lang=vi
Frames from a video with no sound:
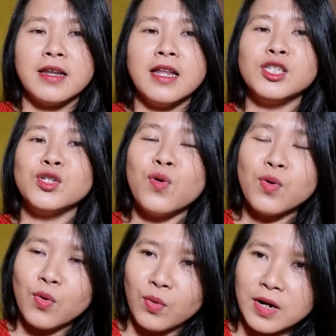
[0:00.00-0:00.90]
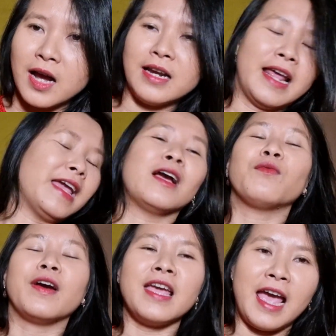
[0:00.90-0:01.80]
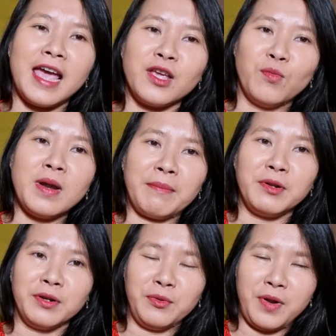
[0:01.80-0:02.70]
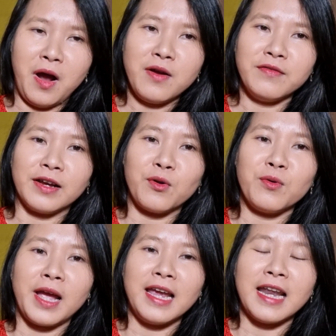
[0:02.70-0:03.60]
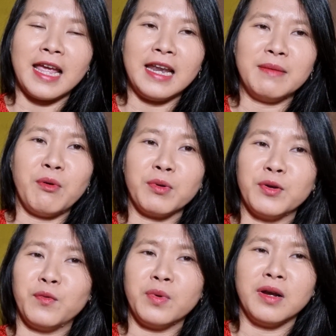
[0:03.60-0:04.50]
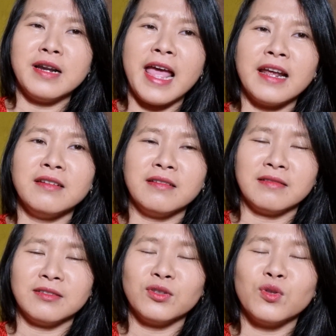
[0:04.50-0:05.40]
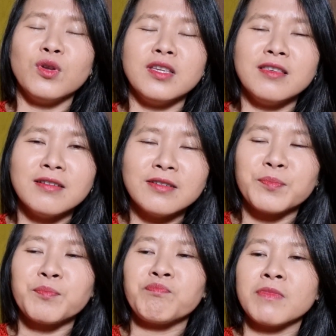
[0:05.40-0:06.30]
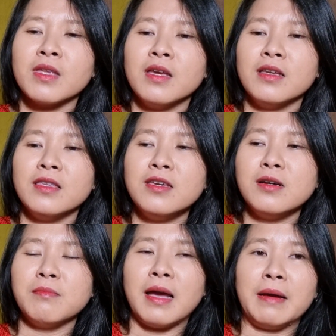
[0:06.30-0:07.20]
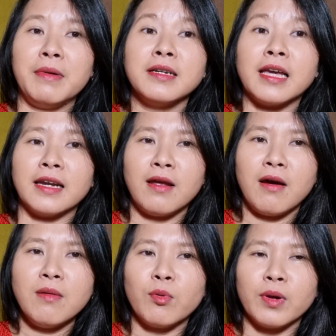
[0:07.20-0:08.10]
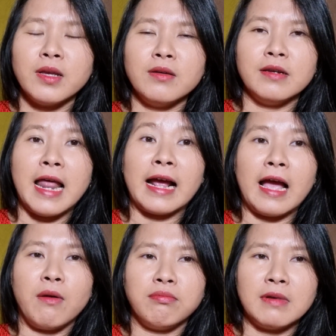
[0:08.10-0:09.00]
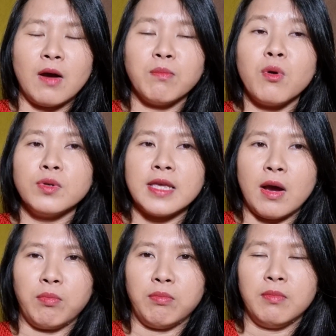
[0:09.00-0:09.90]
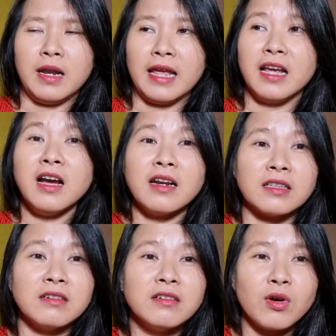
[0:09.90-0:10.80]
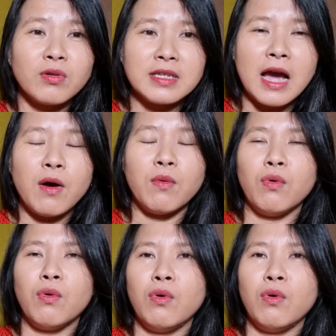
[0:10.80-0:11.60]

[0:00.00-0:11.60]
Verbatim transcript: đến suốt cuộc đời này không phải ai cũng làm được điều đó và cô gái này là một người phụ nữ đáng được tuyên dương nhưng mà bên cạnh đó một cái người đàn ông là ông bố chồng lại rất là thương con dâu